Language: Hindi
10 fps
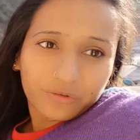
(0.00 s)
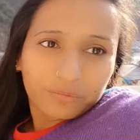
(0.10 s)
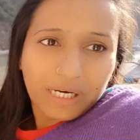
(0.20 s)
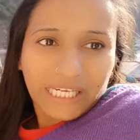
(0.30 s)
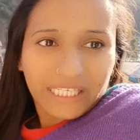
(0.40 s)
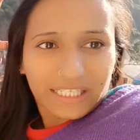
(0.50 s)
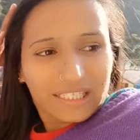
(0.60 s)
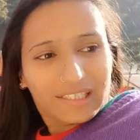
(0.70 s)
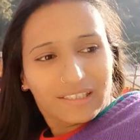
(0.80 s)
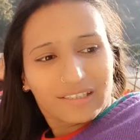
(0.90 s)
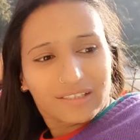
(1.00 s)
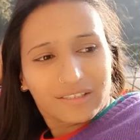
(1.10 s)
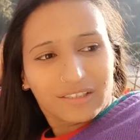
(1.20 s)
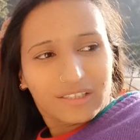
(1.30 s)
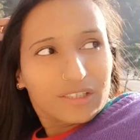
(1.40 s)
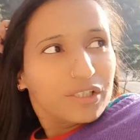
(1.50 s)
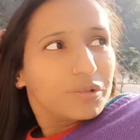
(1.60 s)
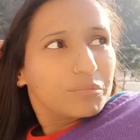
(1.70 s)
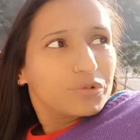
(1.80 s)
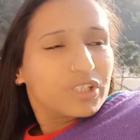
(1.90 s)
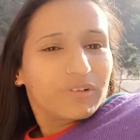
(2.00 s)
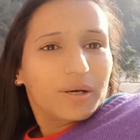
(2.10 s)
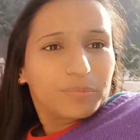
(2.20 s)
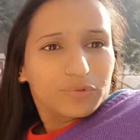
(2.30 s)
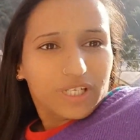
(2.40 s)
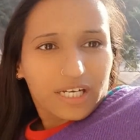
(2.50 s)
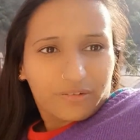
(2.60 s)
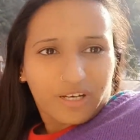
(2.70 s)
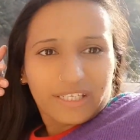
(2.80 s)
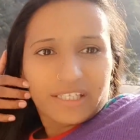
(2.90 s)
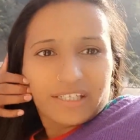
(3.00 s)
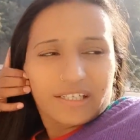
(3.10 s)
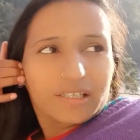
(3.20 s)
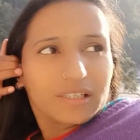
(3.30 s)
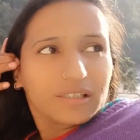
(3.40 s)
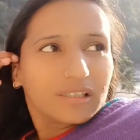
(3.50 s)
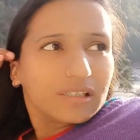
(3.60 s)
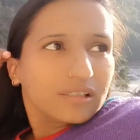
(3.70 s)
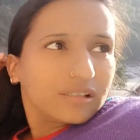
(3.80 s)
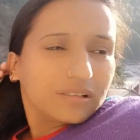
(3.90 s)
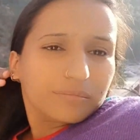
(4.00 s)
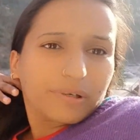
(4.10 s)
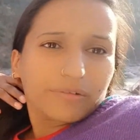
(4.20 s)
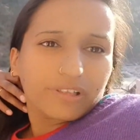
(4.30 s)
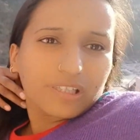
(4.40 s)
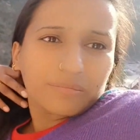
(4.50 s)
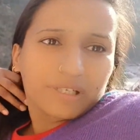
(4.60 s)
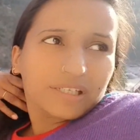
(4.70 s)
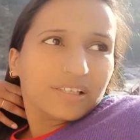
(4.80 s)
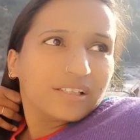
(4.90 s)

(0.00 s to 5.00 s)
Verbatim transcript: हूँ मायके मुझे वहाँ पूजा करवानी है भगवती में